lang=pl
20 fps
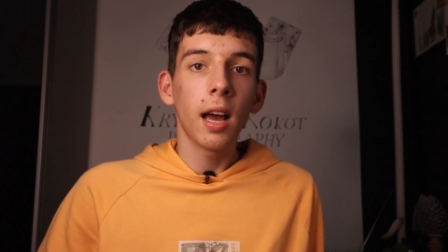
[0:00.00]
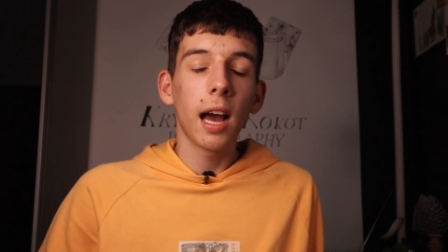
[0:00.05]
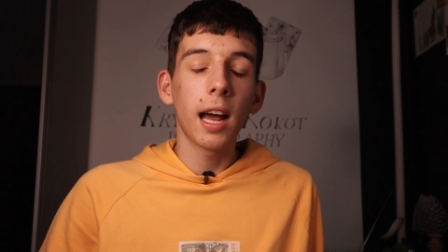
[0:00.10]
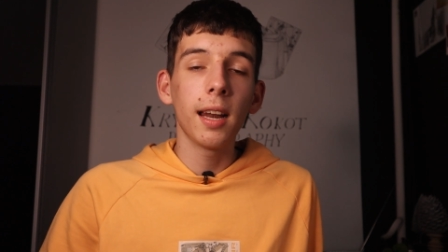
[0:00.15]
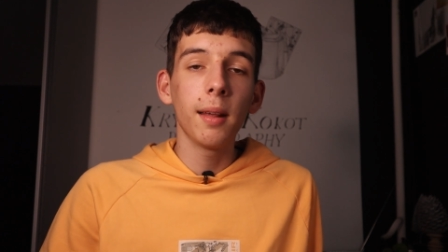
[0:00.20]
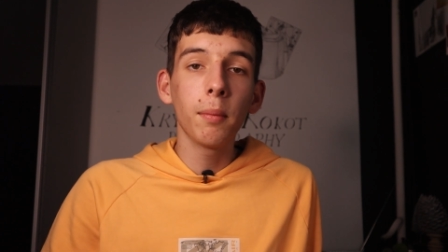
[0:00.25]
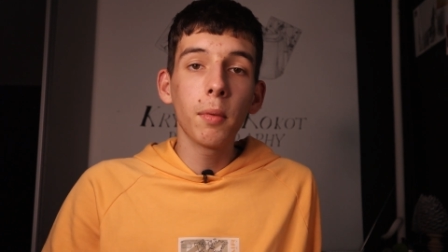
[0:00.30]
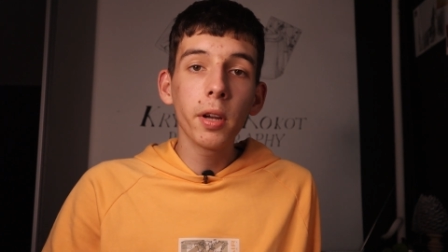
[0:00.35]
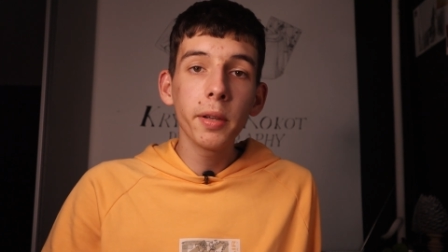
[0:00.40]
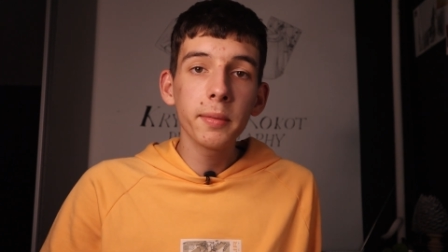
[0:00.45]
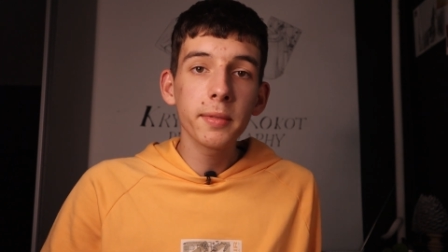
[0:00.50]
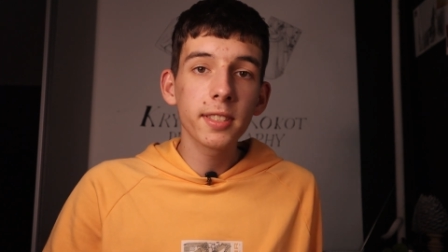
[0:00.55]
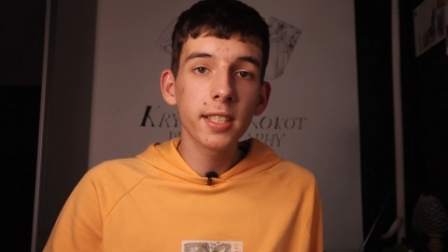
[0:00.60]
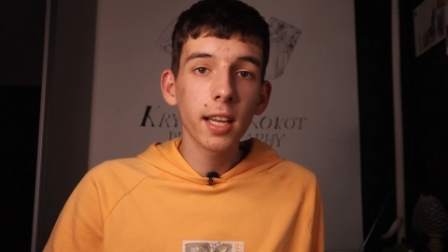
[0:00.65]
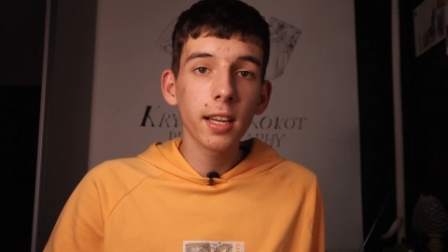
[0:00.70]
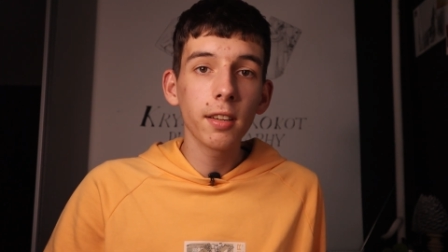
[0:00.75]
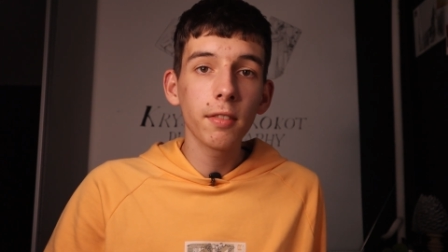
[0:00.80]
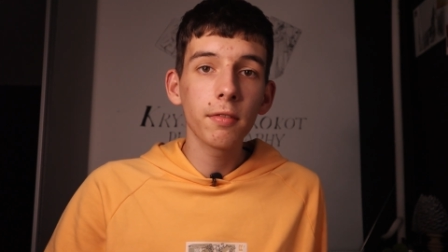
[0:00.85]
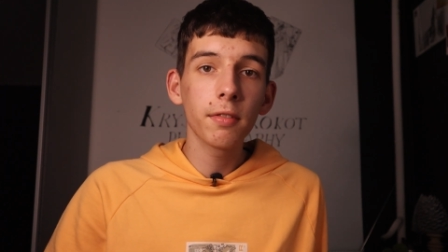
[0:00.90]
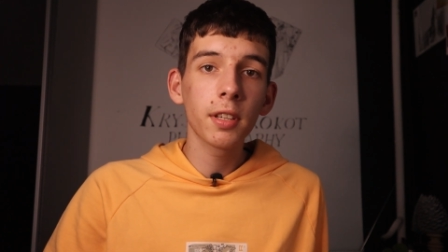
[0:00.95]
Ale moim
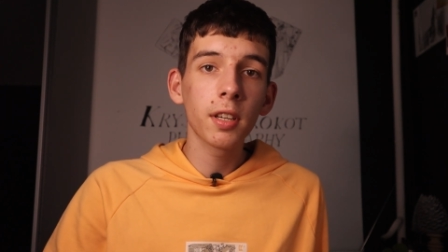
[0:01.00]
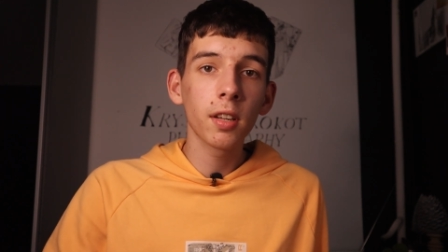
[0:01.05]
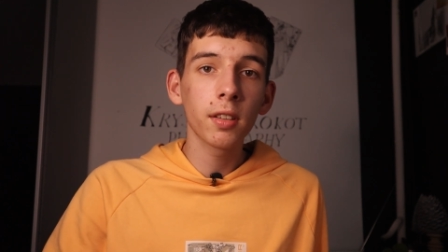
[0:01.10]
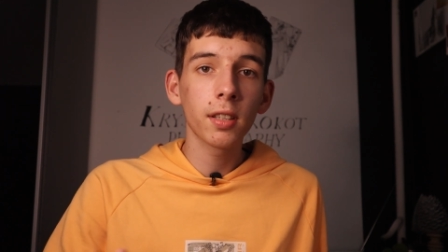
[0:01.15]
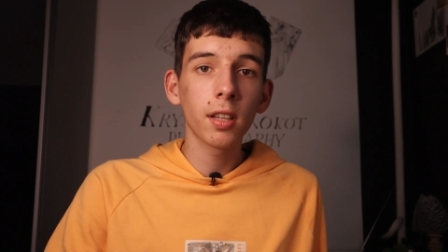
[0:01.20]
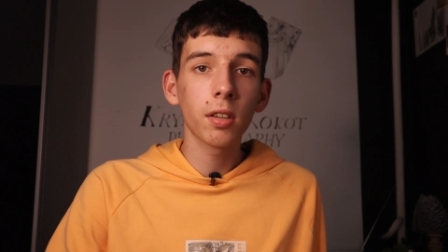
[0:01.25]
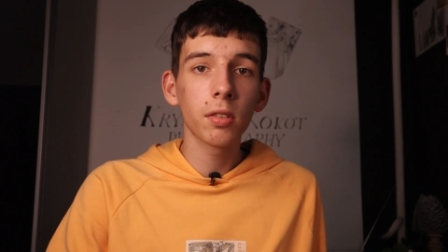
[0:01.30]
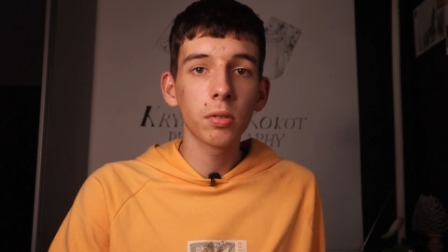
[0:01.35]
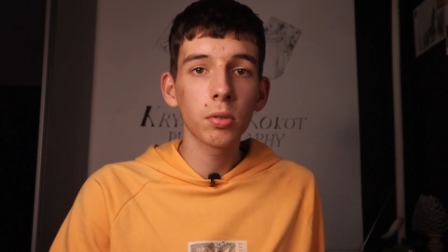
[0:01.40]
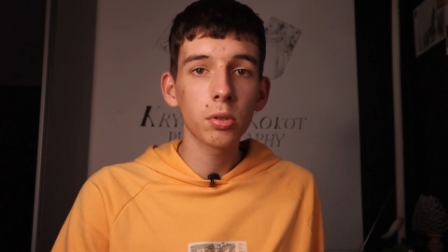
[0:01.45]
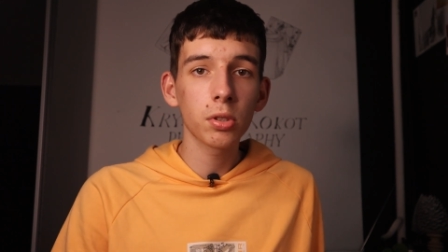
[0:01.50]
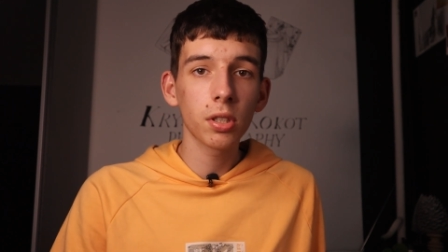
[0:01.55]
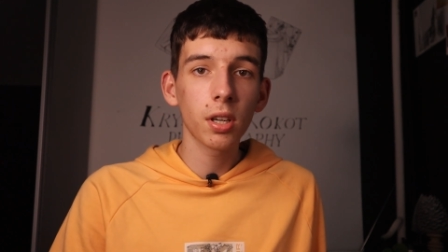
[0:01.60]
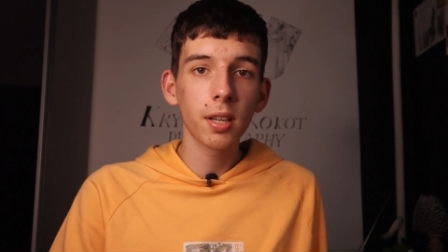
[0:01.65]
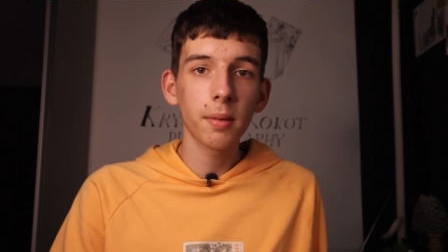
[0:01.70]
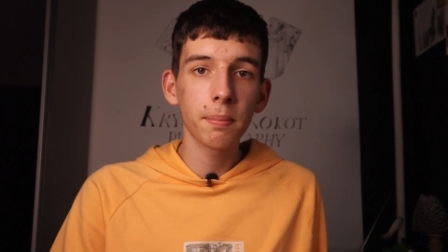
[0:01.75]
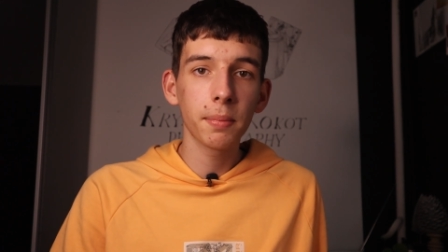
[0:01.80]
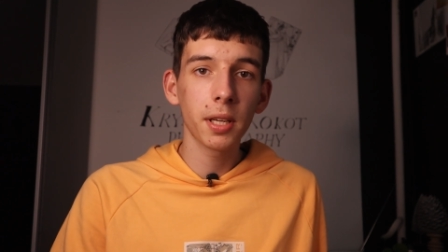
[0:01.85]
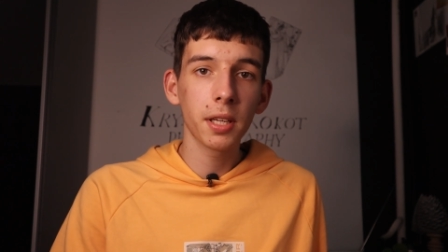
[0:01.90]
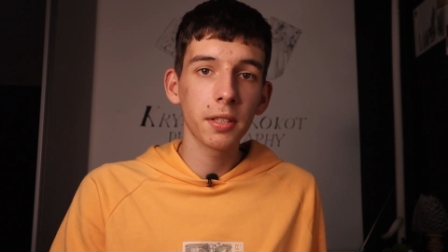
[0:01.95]
zdaniem wygląda on dużo
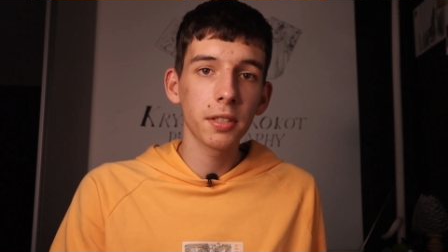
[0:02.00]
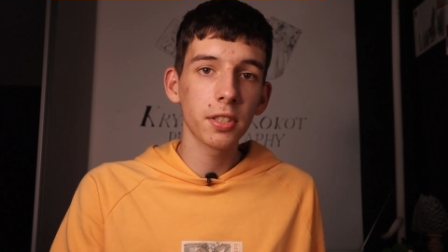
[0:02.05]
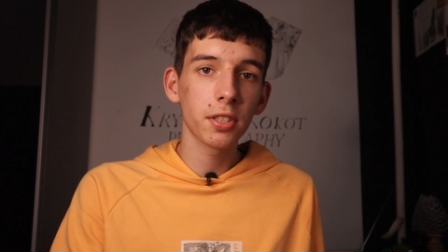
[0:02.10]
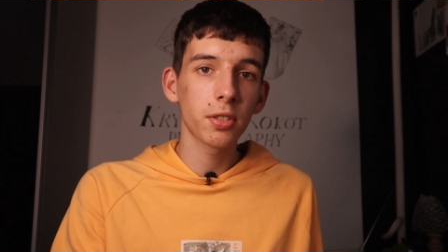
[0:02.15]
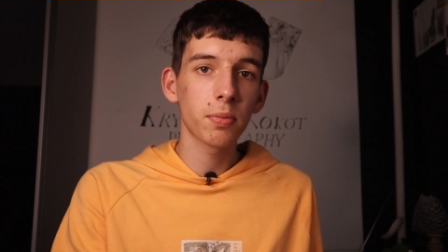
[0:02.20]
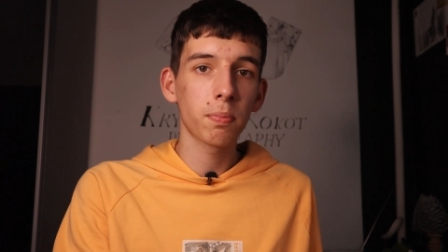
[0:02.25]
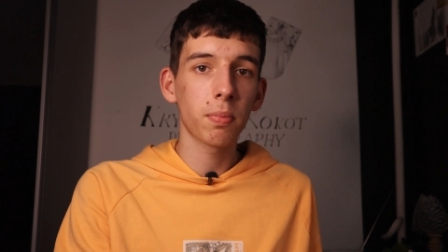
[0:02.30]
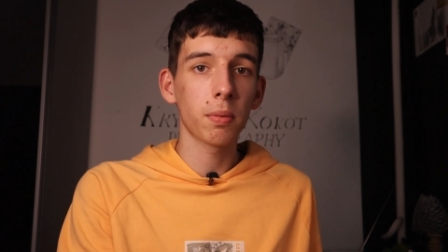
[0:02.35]
lepiej niż